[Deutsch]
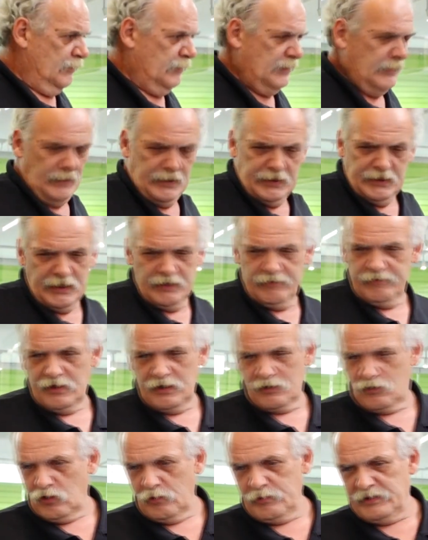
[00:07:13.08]
mit meiner
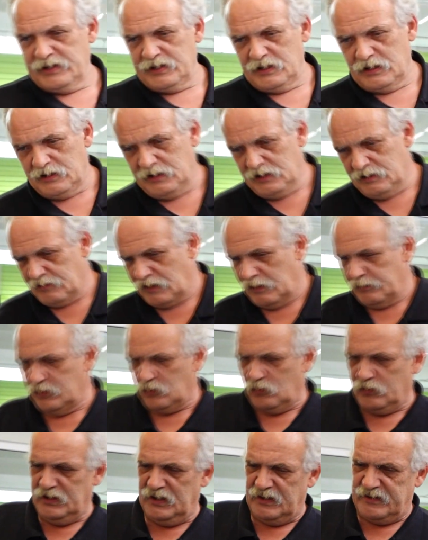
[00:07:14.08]
Rennwagen komme ich ja nie, habe
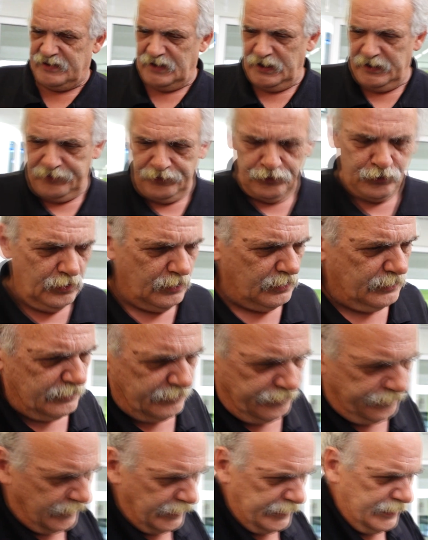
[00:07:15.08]
ich auch nie Zeit für.
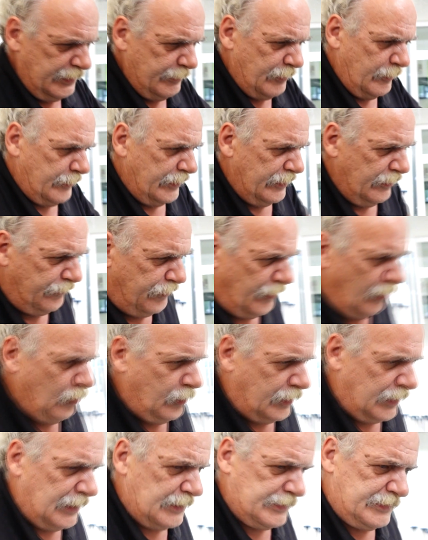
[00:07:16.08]
Fahre ich lieber meine
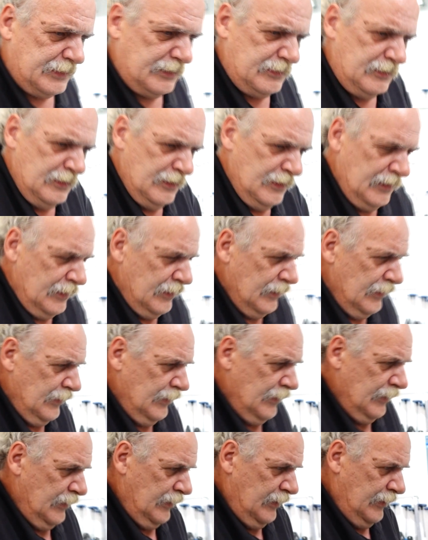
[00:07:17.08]
V-Klasse.
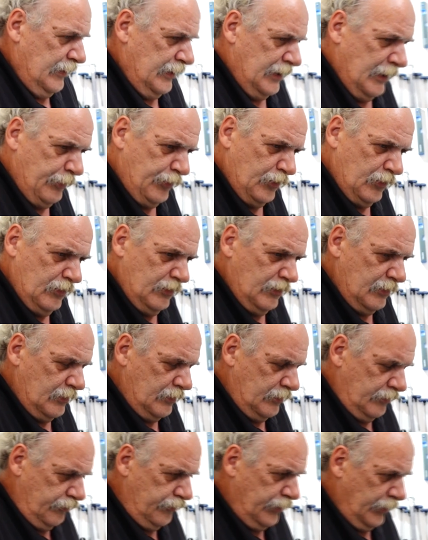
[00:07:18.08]
Ich habe so einen
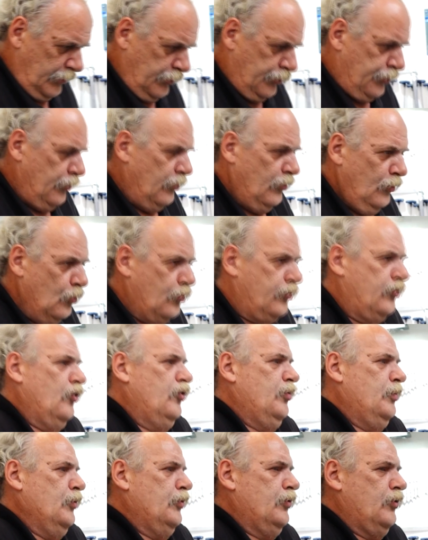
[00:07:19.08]
wirklich schönen
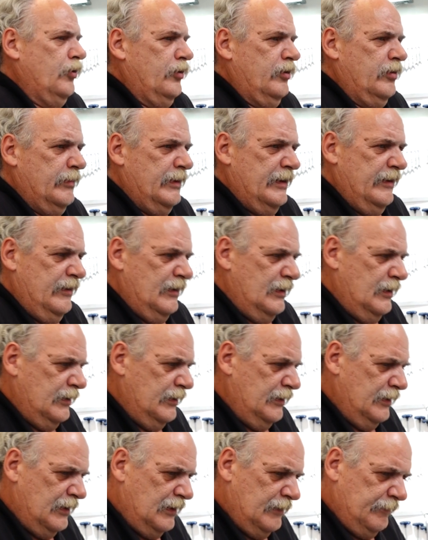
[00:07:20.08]
Luxusbus, könnte man sagen.
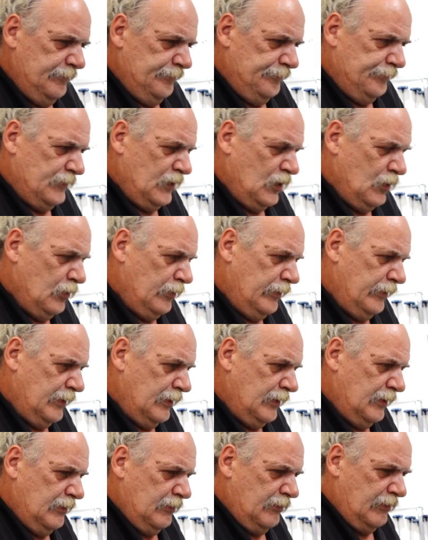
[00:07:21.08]
Ne? Und
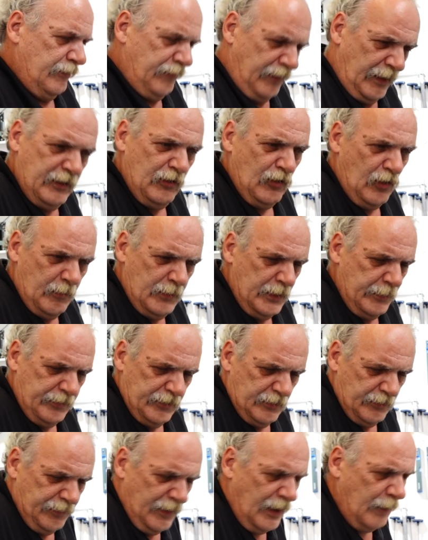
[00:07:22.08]
äh, fahre ich auch am
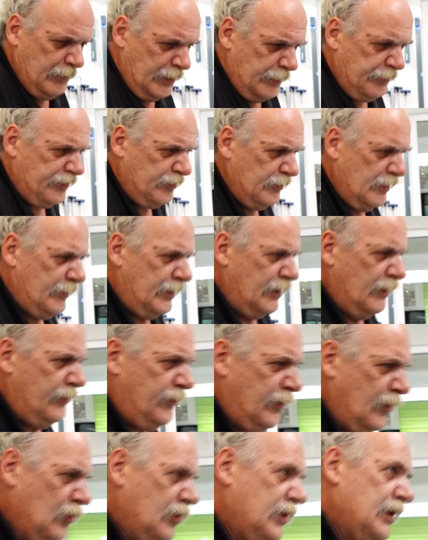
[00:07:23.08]
liebsten. Ich fahre am liebsten mit meiner
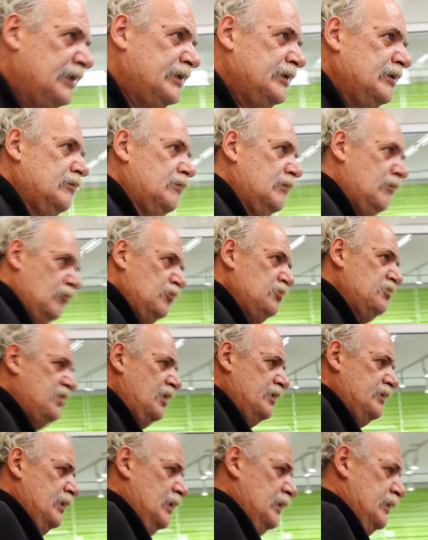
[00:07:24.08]
V-Klasse, muss ich
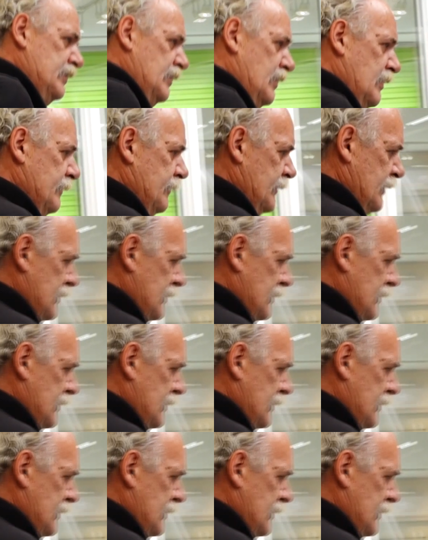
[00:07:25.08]
ganz ehrlich sagen.